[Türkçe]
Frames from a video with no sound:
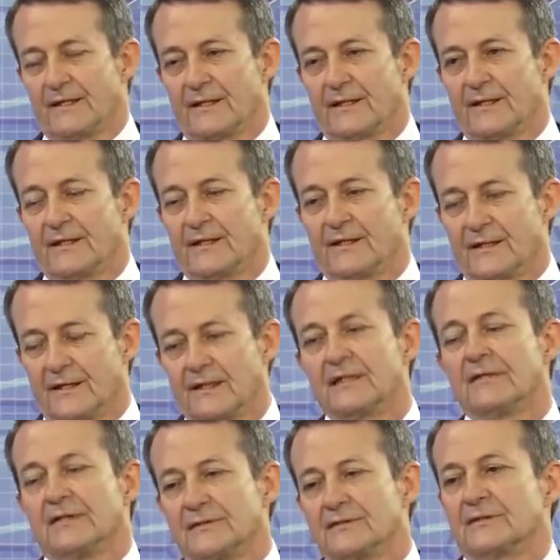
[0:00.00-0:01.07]
e,
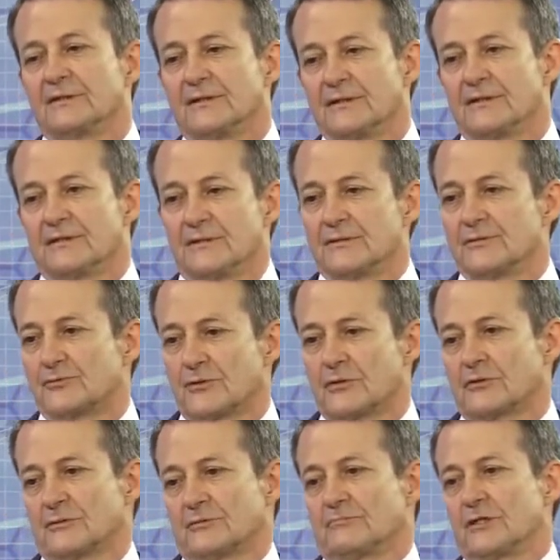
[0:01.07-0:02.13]
evet e,
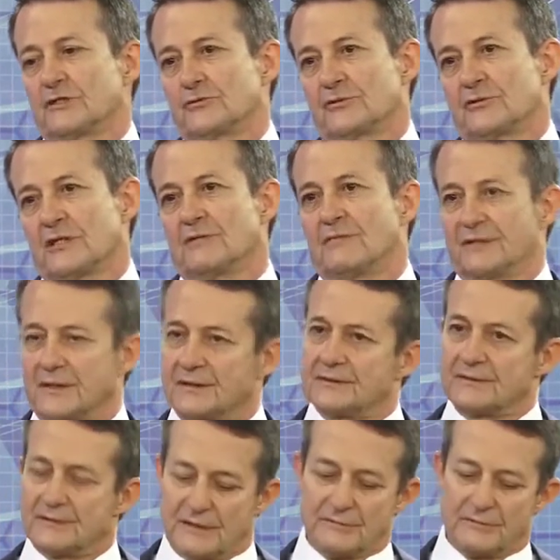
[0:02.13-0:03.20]
çok mecbur kalmadan
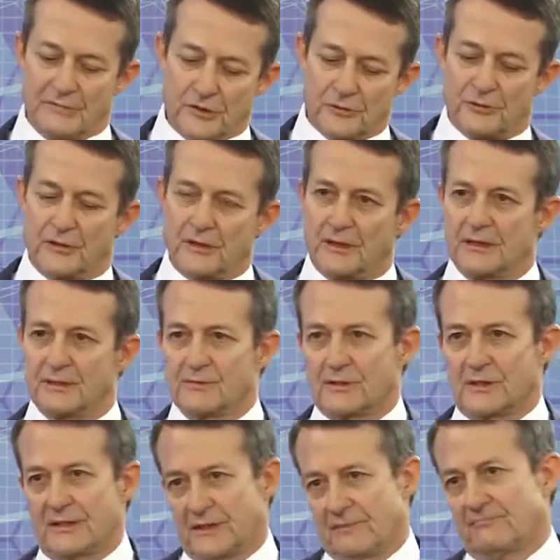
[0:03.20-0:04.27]
tabii mecbur
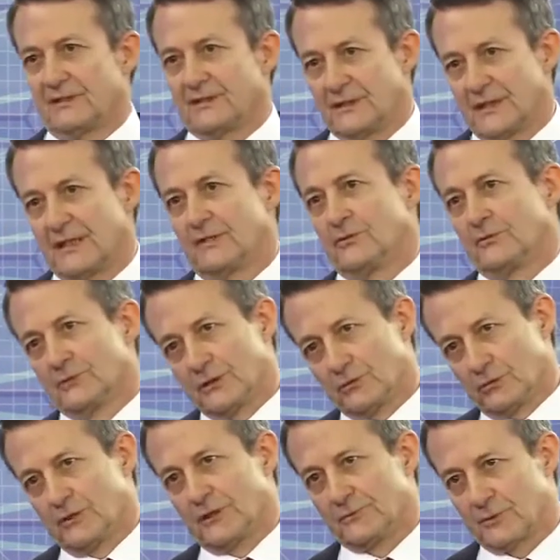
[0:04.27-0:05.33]
kaldığımızda yetmediği yerde onu
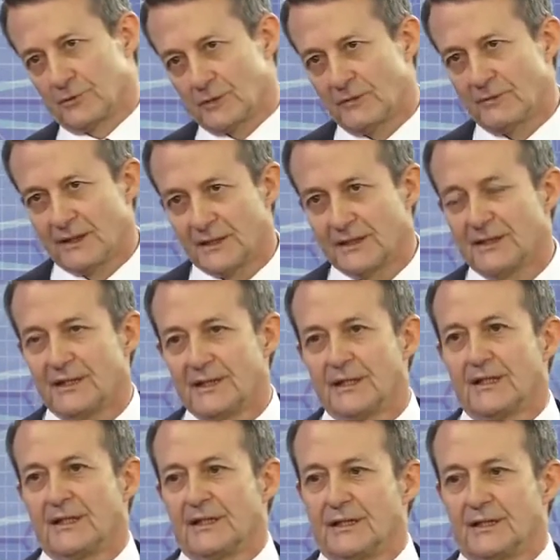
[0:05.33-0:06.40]
da kullanıyoruz ama
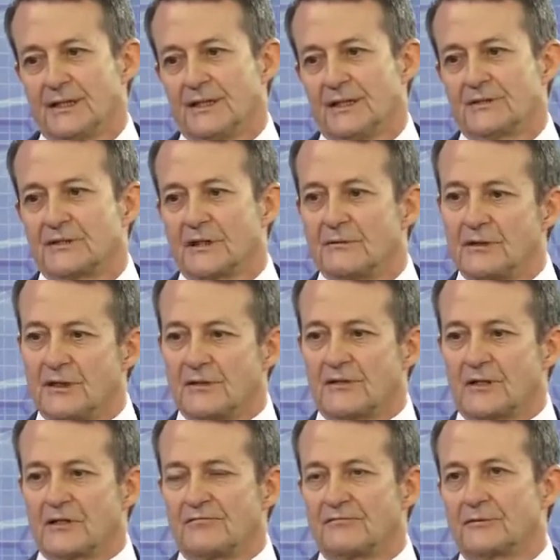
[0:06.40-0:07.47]
e, işte bu iki
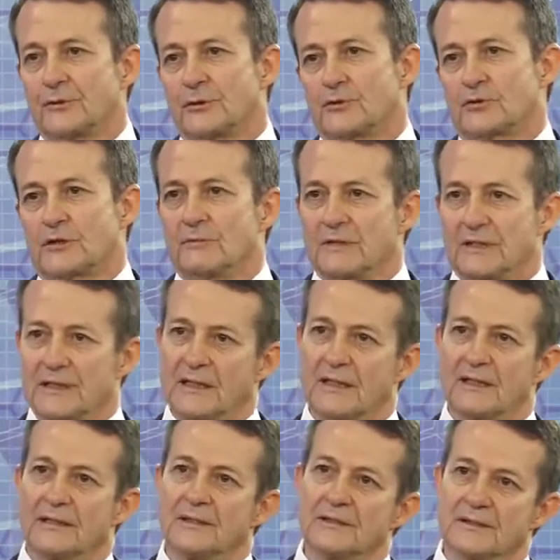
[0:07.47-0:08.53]
taraflı göğüs
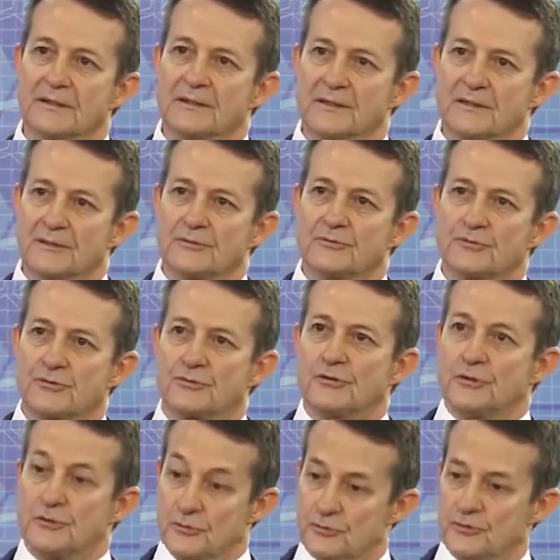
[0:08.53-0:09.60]
damarıyla e,
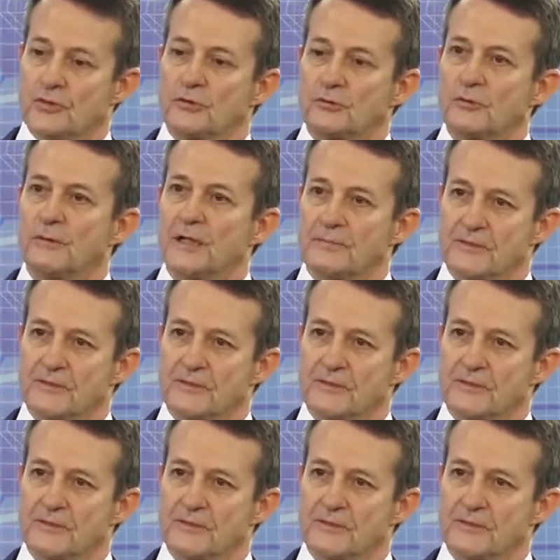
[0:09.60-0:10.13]
çoklu